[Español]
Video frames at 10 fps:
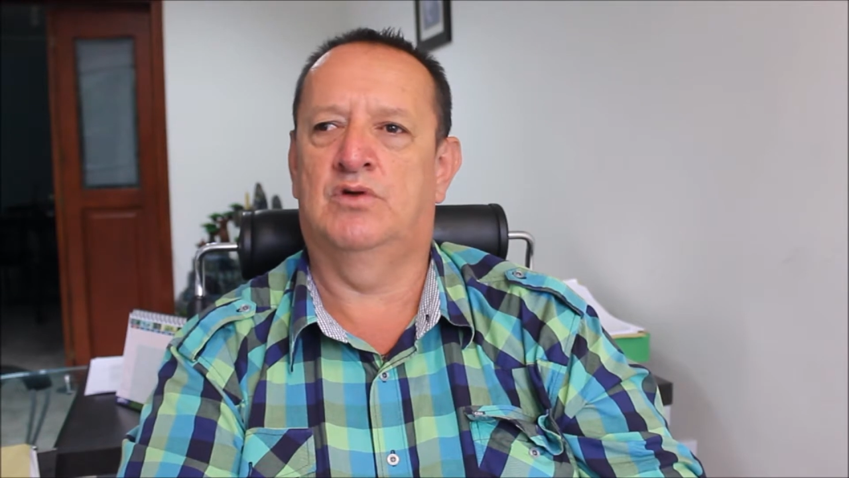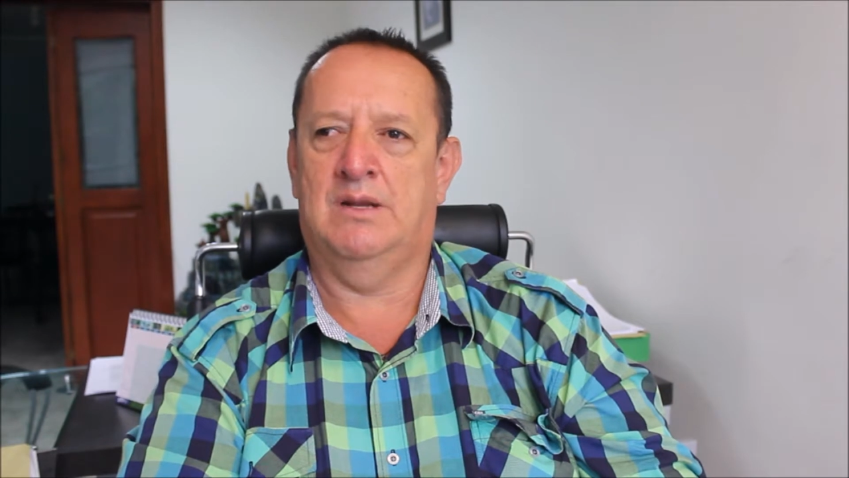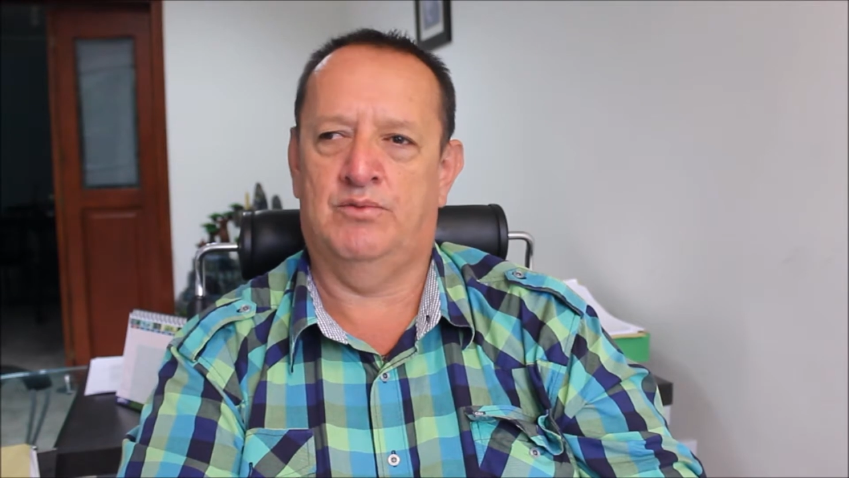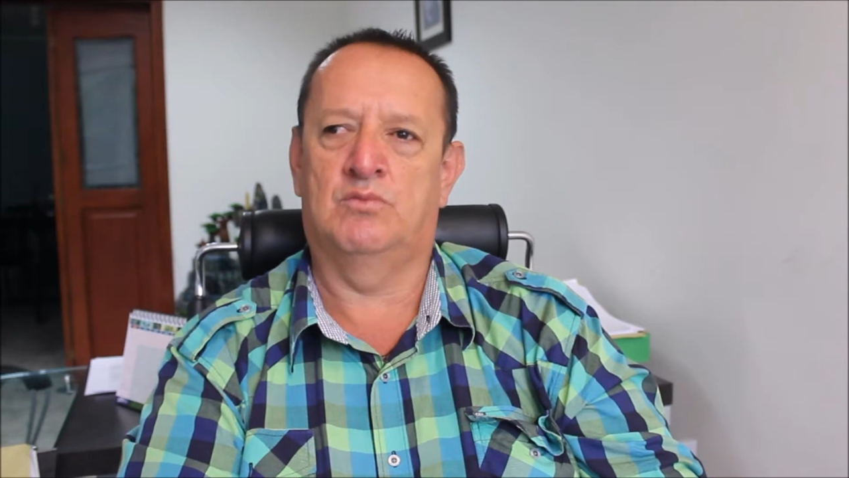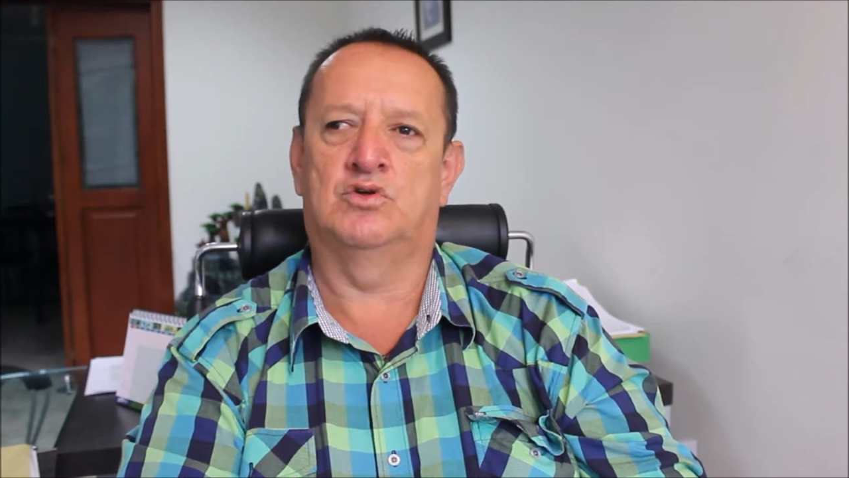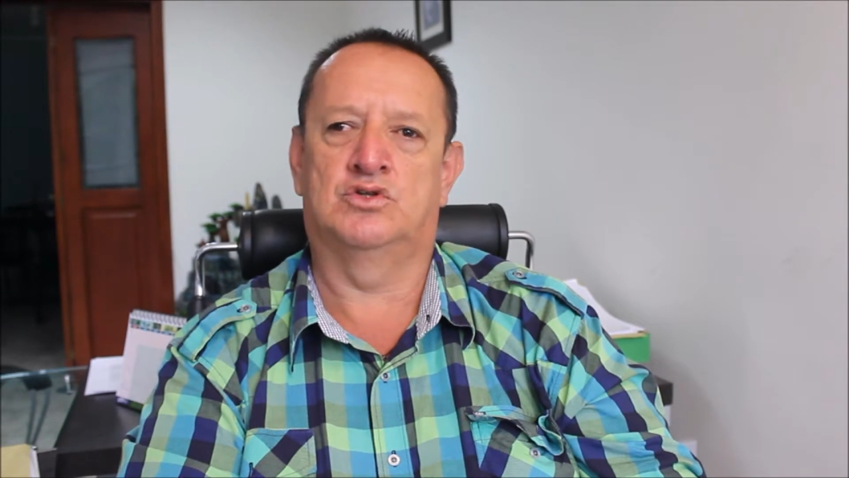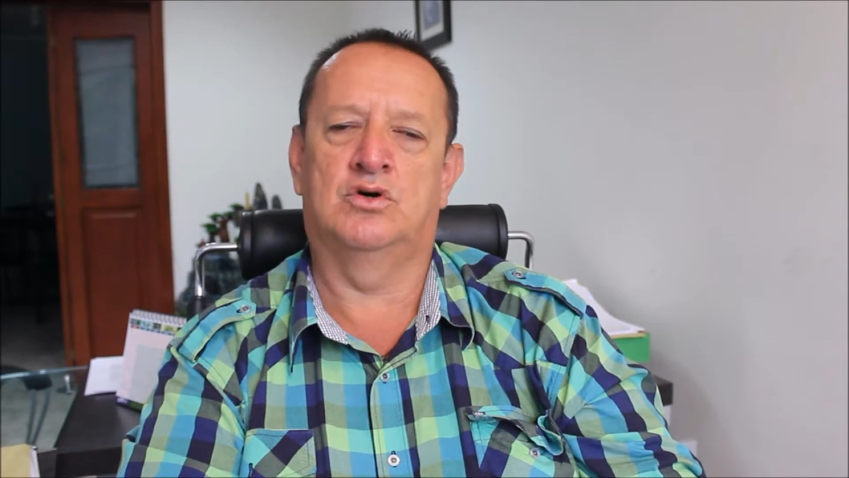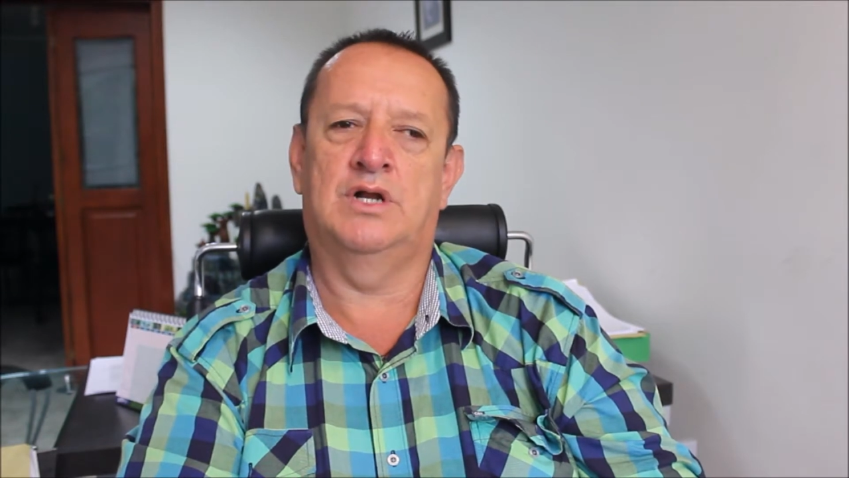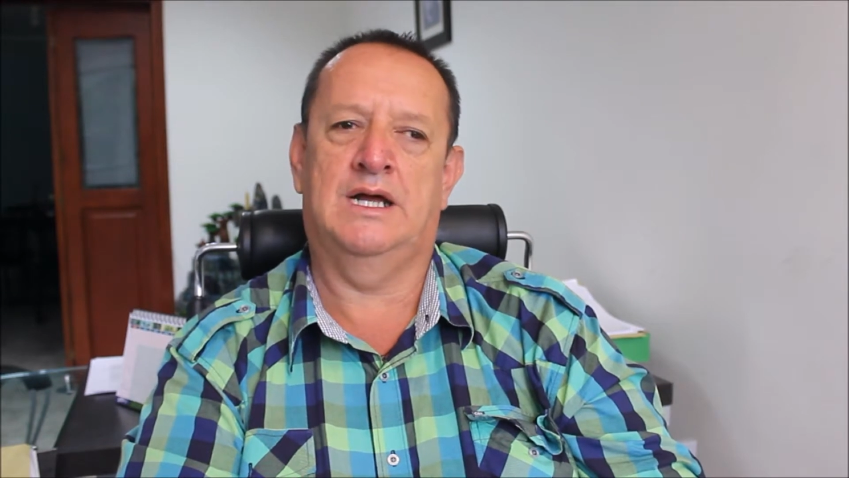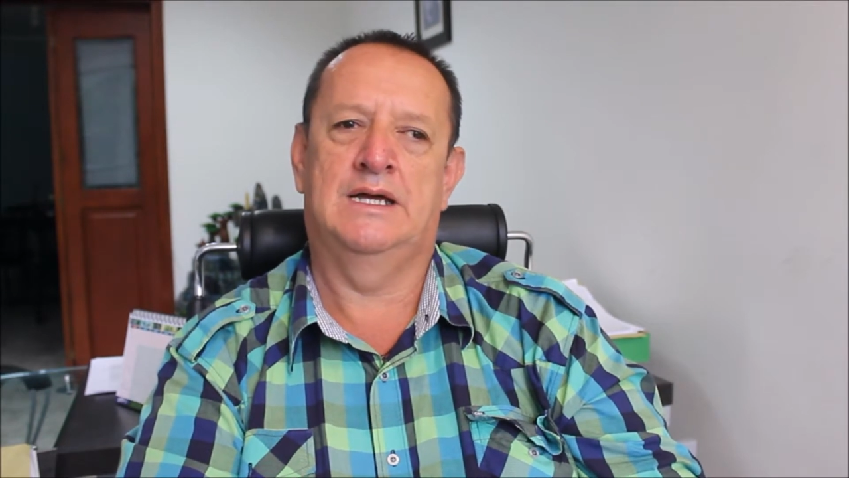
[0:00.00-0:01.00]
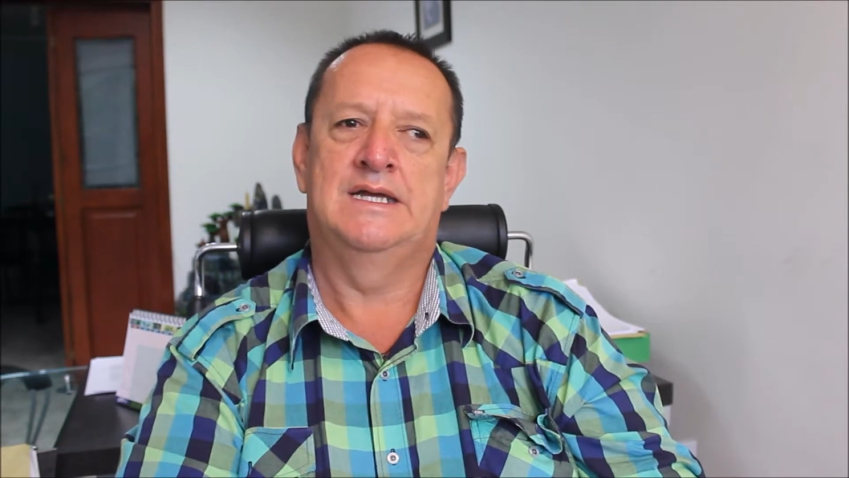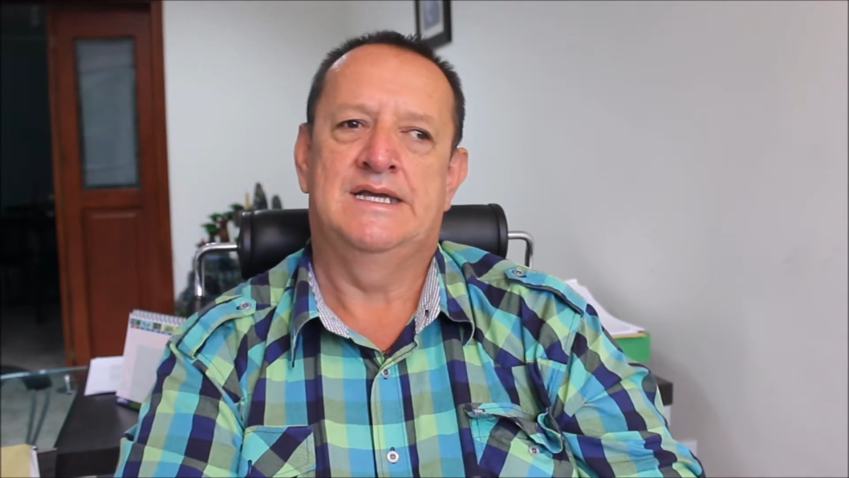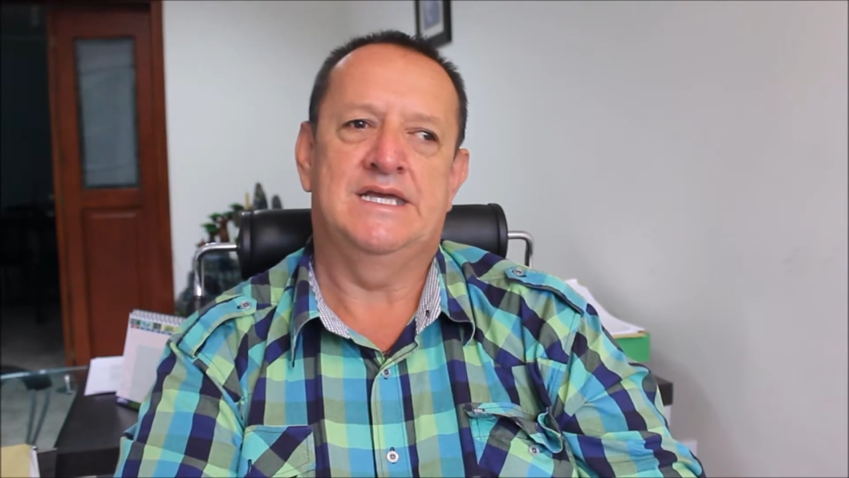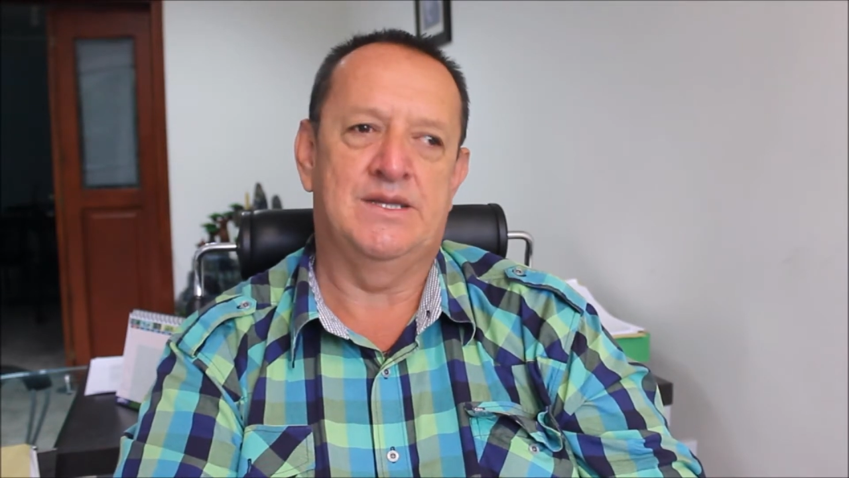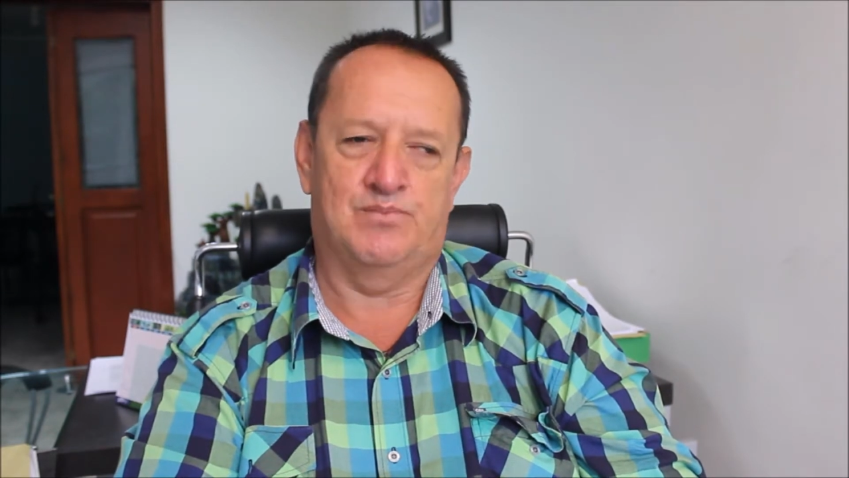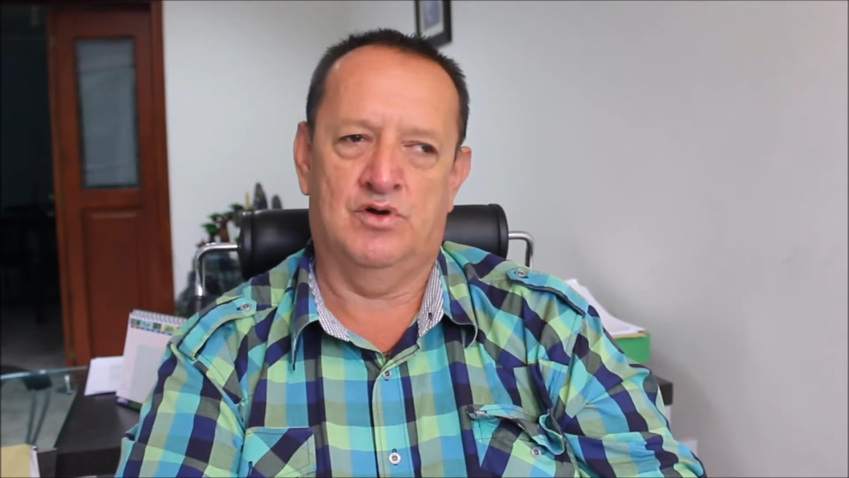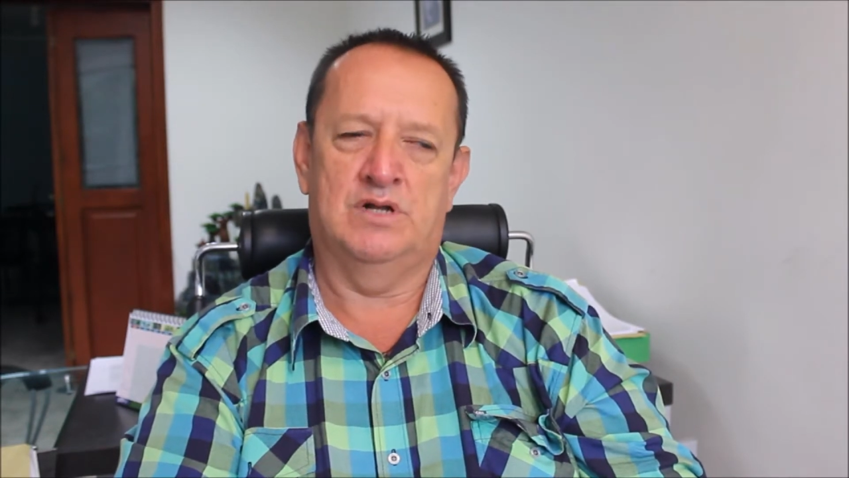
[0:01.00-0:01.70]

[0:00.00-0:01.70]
por la promotora y por